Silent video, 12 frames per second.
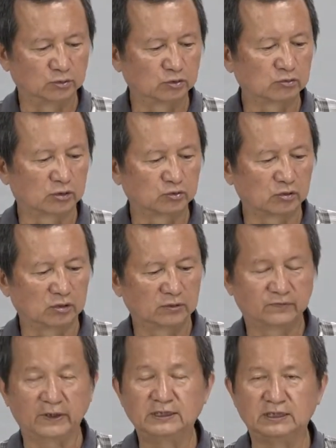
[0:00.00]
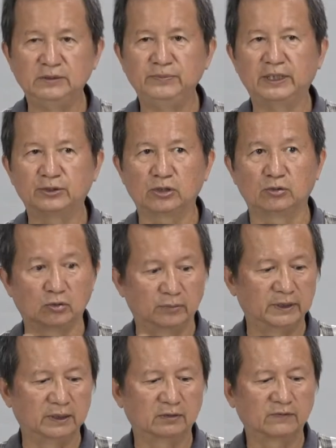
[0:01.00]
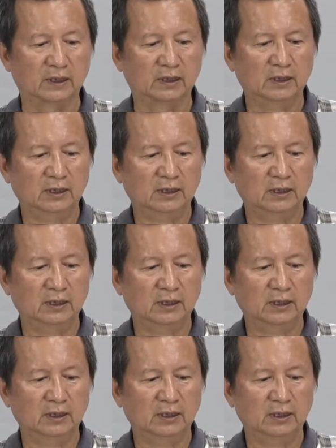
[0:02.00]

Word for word: 如果说飞机面对我们的话，